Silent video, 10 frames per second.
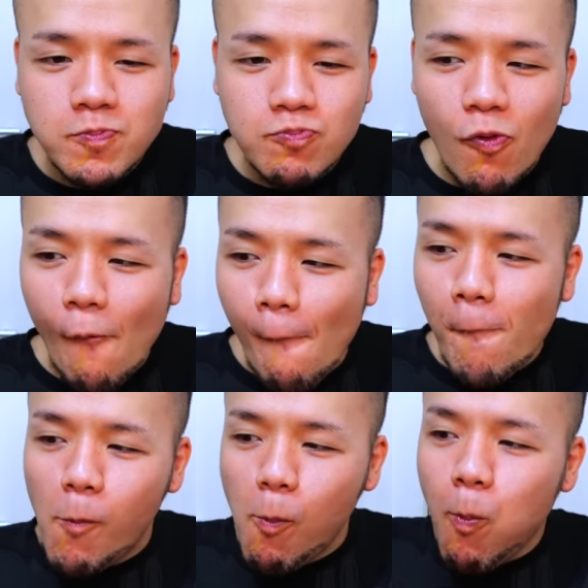うん、
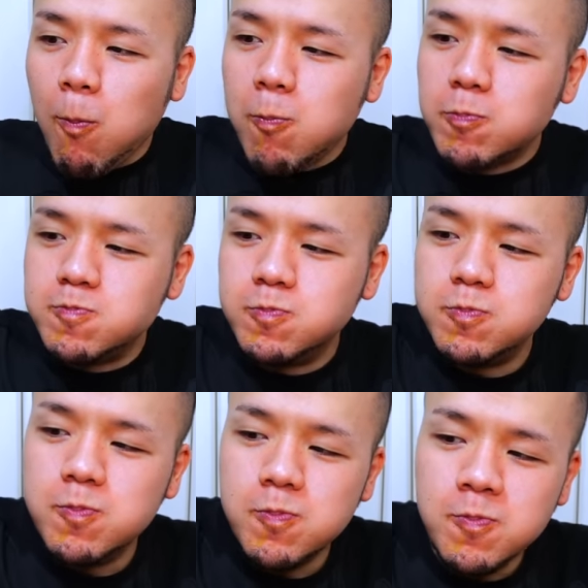うん、
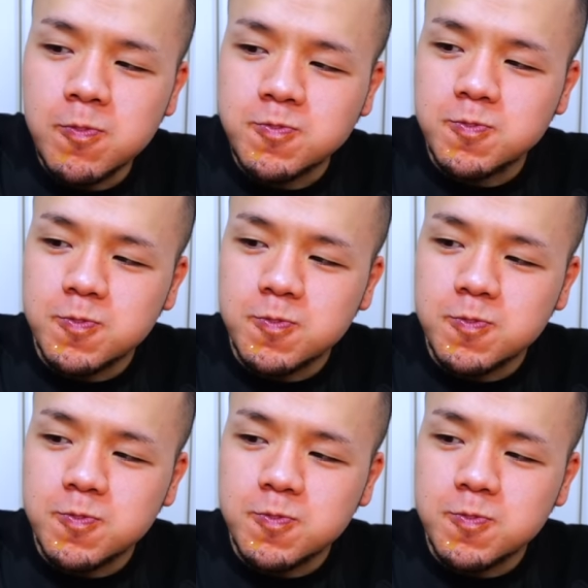うん、